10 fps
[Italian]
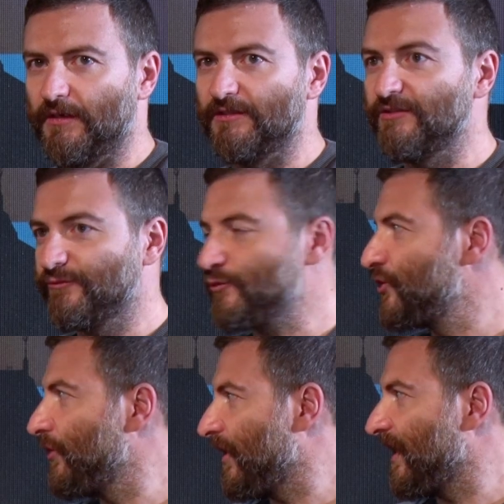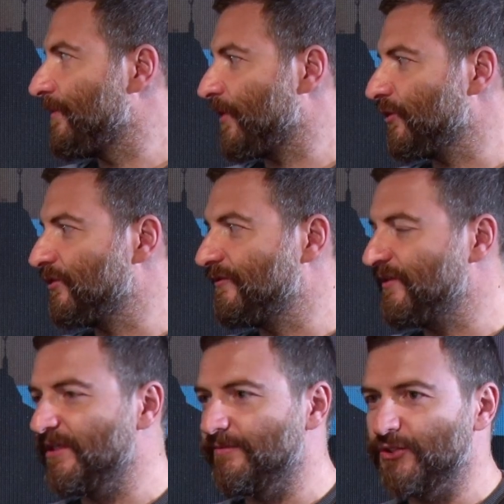eh, diffusione dei prodotti
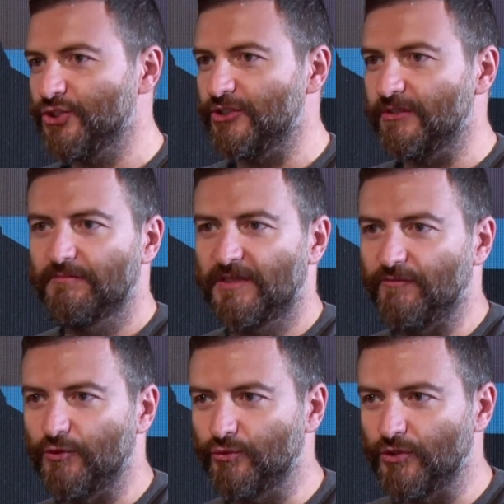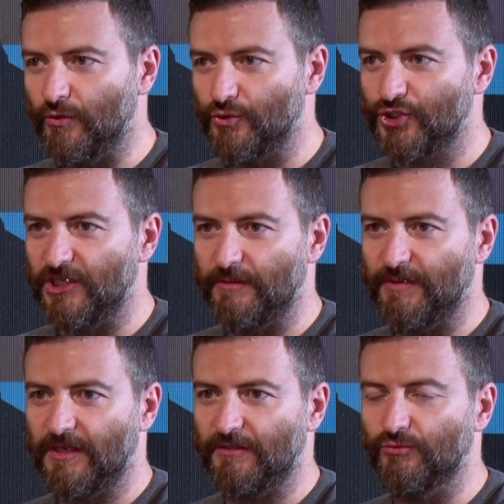filmici che voi tutti conoscete
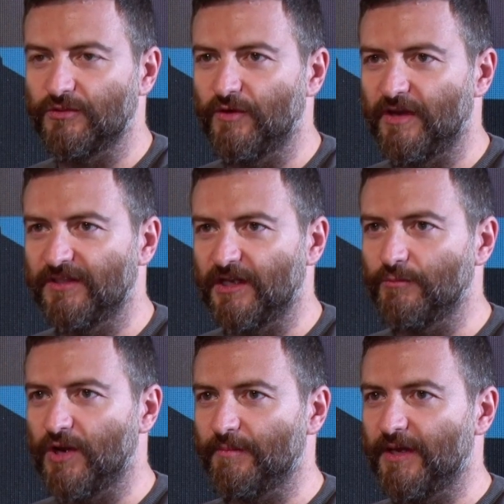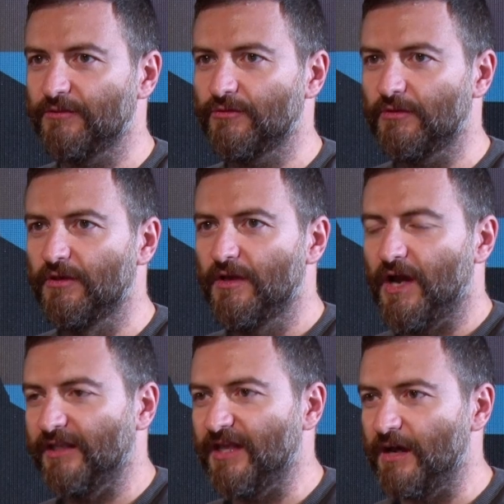perché tutti voi avete l'abbonamento
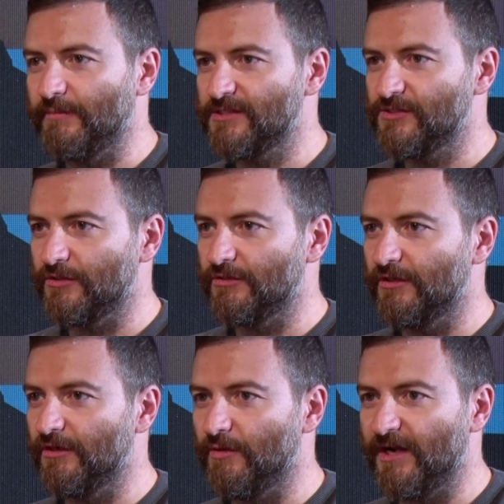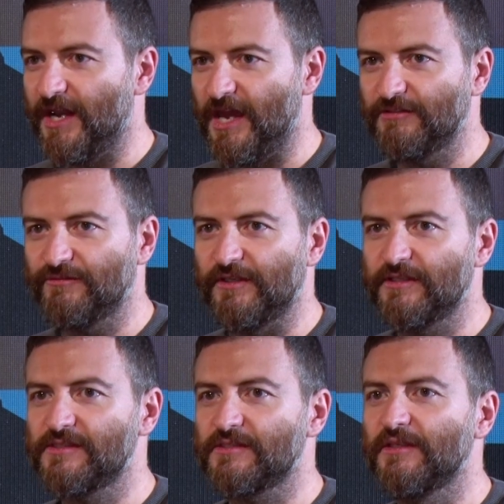ad Amazon o a
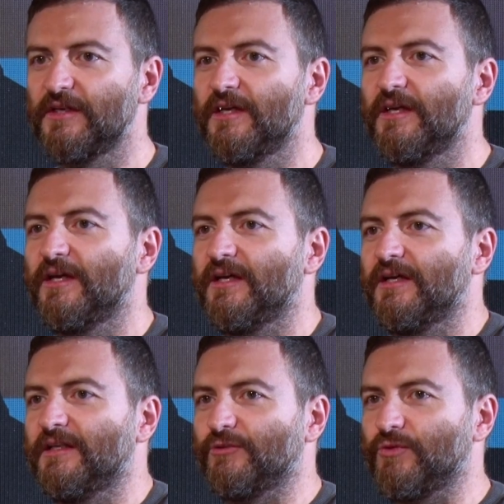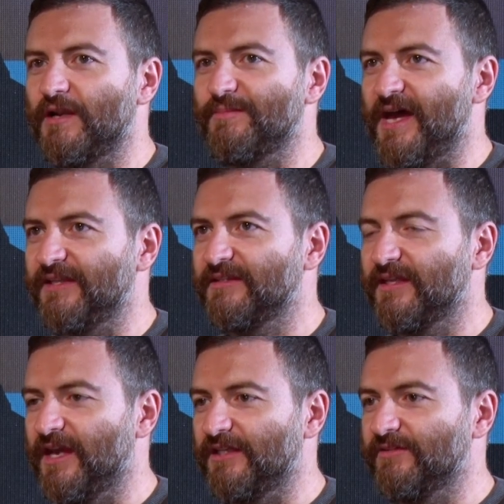Netflix,
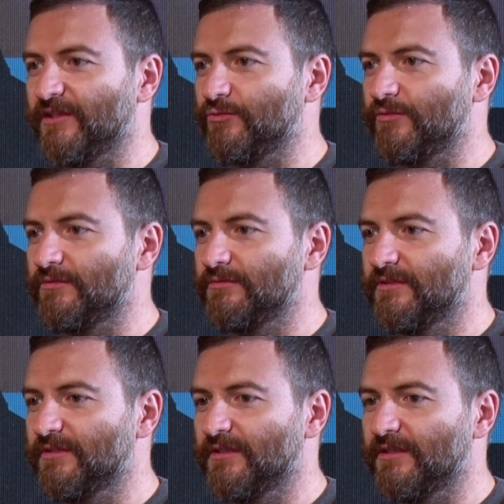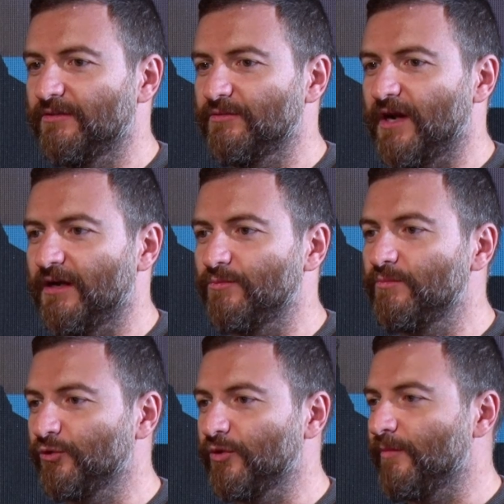Naturalmente è diventato un, eh, una,
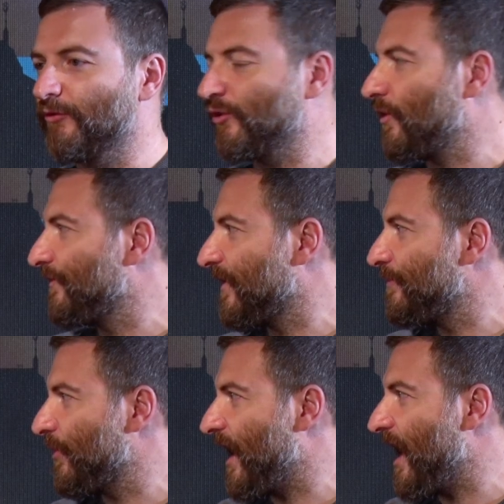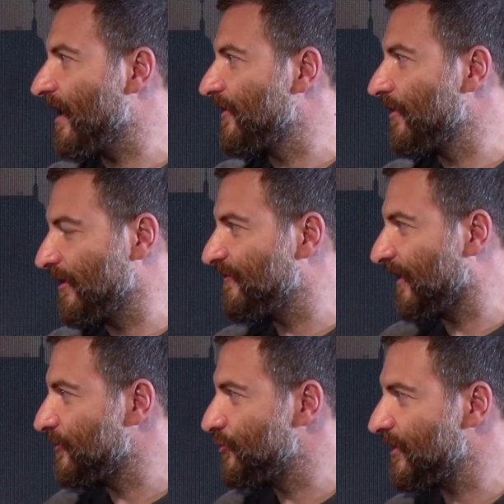un modo molto contemporaneo,
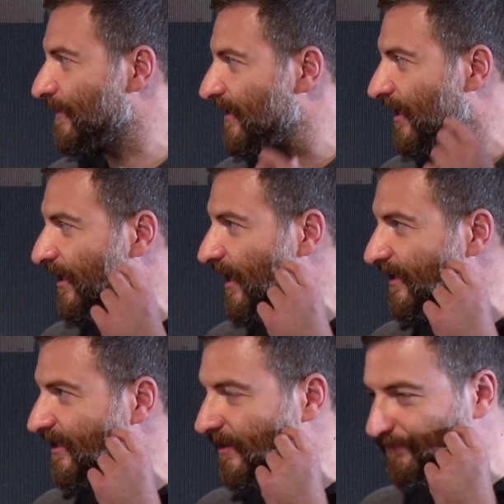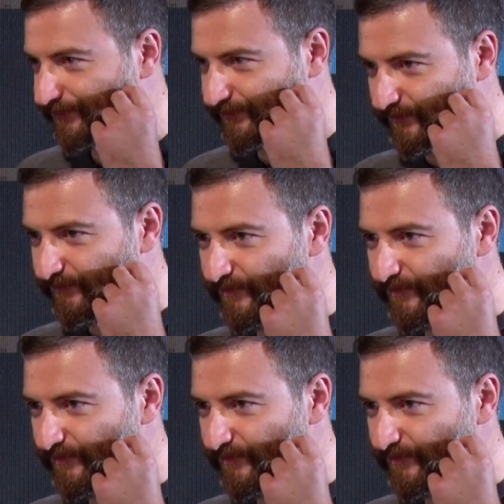infatti giustamente anche